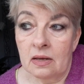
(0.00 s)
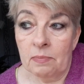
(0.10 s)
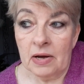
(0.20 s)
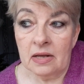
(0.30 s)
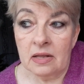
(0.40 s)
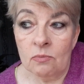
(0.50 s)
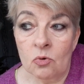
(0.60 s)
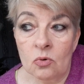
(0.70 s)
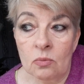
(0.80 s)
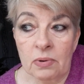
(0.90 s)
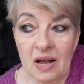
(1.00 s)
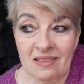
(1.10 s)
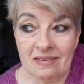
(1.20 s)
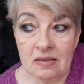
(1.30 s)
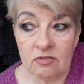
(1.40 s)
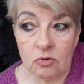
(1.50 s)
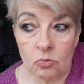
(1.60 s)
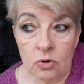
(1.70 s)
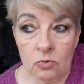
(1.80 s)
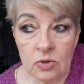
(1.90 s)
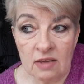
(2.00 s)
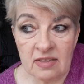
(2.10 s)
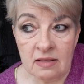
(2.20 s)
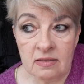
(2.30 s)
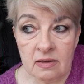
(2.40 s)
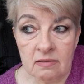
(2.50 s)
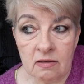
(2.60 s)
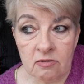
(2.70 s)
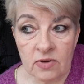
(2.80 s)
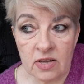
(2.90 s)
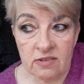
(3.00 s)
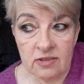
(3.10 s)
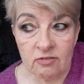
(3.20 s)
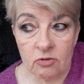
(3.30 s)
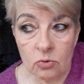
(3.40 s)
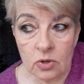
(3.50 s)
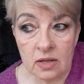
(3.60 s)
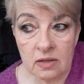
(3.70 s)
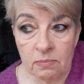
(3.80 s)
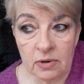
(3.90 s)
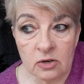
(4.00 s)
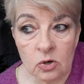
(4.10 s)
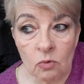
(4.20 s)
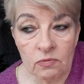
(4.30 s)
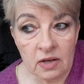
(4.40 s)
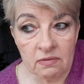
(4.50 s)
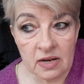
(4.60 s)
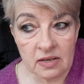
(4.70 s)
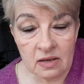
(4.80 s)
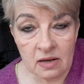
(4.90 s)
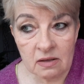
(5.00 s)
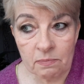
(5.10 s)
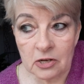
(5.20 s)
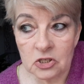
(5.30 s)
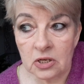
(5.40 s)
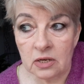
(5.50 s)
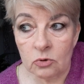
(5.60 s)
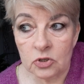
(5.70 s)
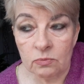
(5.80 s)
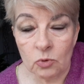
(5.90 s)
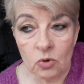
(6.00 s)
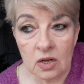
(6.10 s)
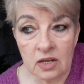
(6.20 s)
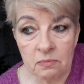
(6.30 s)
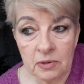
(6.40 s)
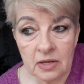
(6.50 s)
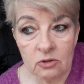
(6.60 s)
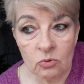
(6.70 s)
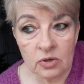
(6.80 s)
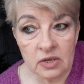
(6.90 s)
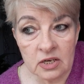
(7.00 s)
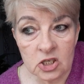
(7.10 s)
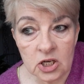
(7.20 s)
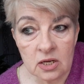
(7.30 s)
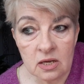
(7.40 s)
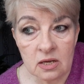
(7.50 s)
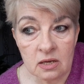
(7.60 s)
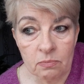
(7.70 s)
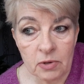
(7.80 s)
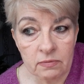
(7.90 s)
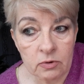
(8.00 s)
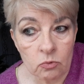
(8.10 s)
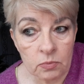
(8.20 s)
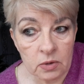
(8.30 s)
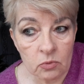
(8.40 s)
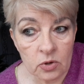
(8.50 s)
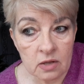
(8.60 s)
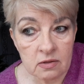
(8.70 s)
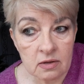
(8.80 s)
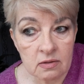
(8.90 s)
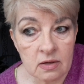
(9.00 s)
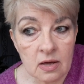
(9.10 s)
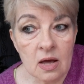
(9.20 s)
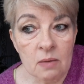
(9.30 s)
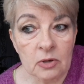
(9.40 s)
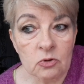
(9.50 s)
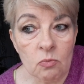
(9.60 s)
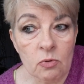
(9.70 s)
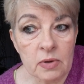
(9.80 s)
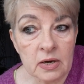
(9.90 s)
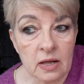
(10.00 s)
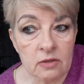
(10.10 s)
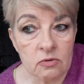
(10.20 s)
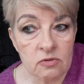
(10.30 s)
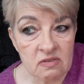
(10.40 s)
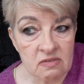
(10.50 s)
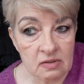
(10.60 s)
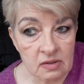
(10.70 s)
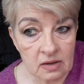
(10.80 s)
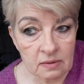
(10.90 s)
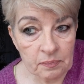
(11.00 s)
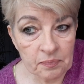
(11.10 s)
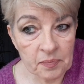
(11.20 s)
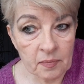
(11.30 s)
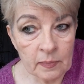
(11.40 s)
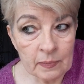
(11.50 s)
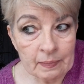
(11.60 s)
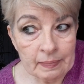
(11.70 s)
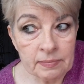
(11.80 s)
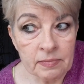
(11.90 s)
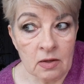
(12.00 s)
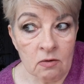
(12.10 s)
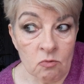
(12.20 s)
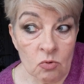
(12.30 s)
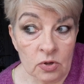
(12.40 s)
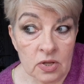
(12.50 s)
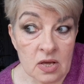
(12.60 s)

И поэтому брат с сестрой у нас, отец со своей сестрой, они были кромные враги. Они прожили очень много лет под одной крышей. И первый умер мой отец, потом умерла тетя Зина. Вот.